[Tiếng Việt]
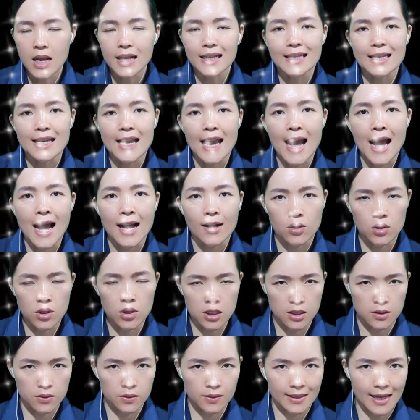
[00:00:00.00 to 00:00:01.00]
Nhà có
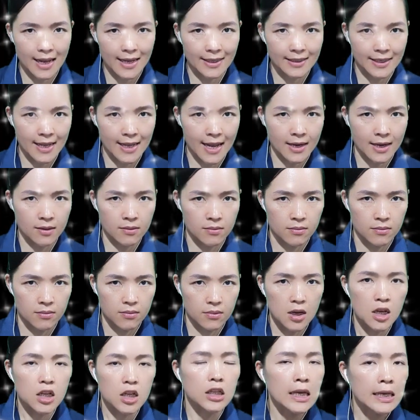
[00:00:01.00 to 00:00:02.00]
nhiều gia sản,
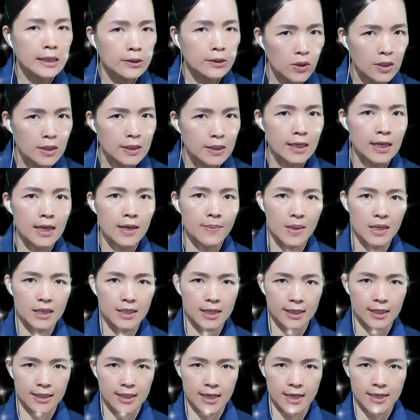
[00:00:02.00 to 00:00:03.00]
Thì chuyện gì
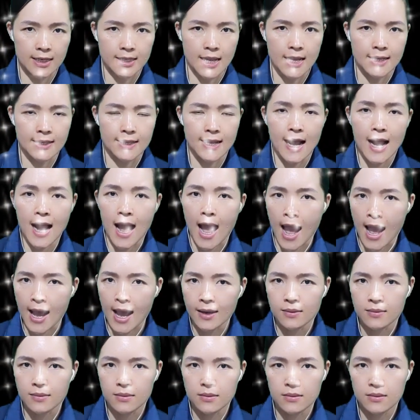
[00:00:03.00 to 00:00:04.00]
mà chẳng thể xảy ra
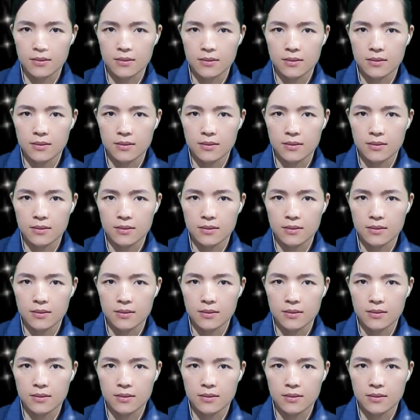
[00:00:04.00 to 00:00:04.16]
hả?